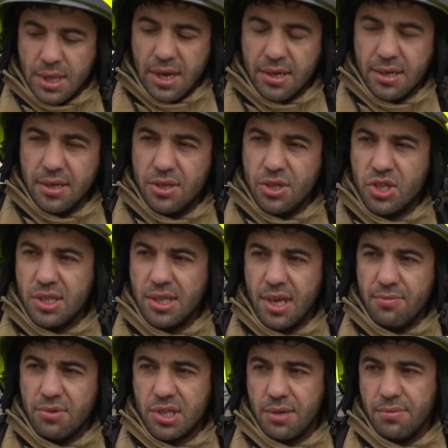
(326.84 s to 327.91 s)
Yangının
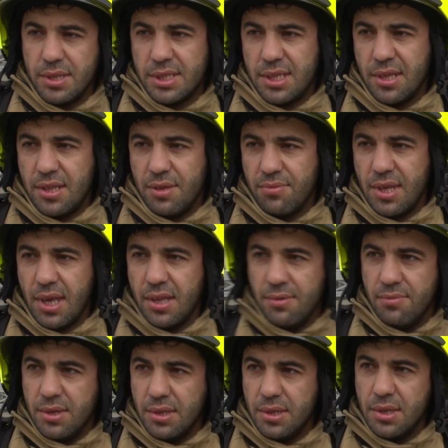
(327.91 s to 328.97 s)
içindeymiş gibi hissettim
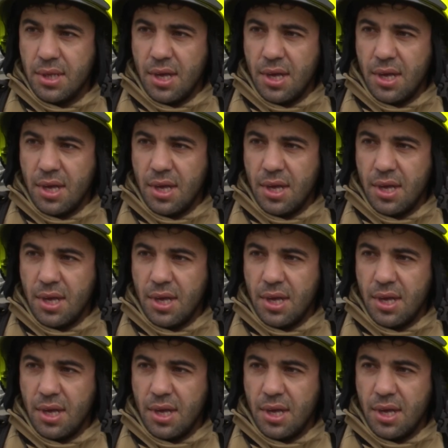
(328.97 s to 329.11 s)
kendimi.